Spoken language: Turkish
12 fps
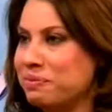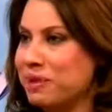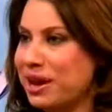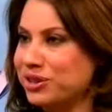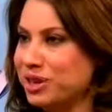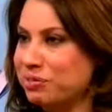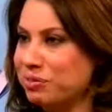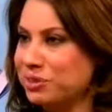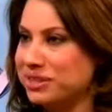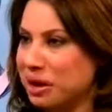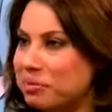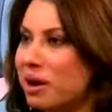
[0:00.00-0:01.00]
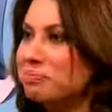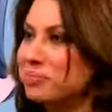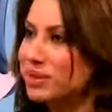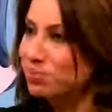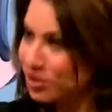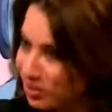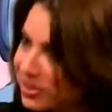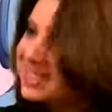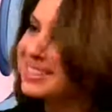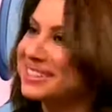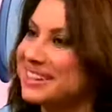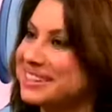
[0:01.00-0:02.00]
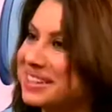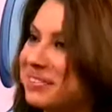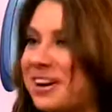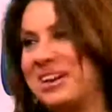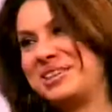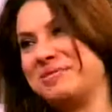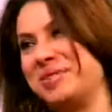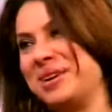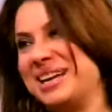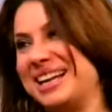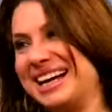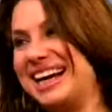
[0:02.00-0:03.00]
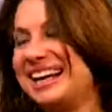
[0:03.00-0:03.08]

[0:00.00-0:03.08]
Bence hepimiz tamam biz buna varız deriz ama hangi bölgeler?